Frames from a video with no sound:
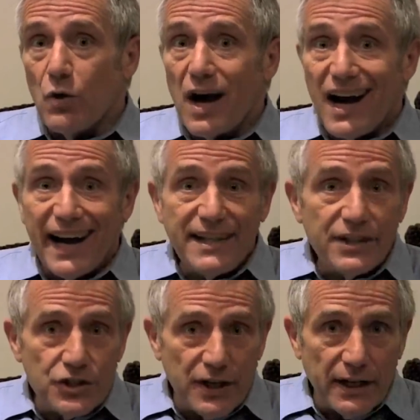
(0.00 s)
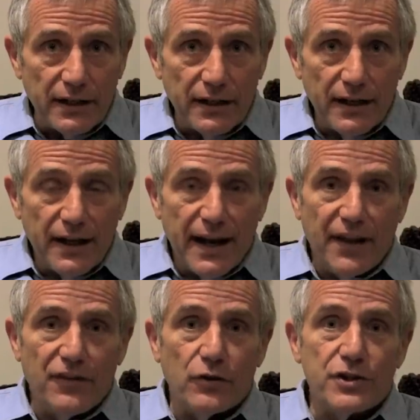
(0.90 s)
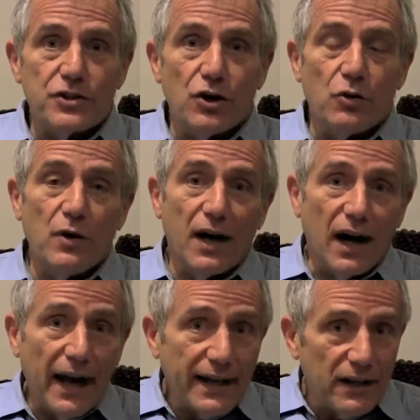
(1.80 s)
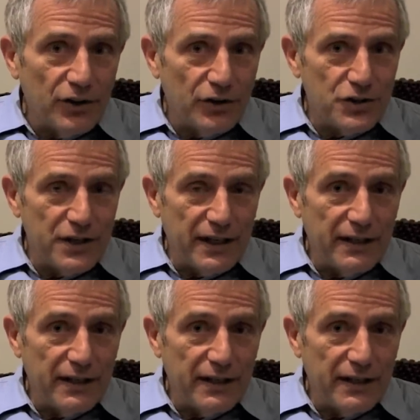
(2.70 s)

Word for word: ร่วมกันอย่างซับซ้อนไม่ใช่แค่ยีนตัวใดตัวหนึ่ง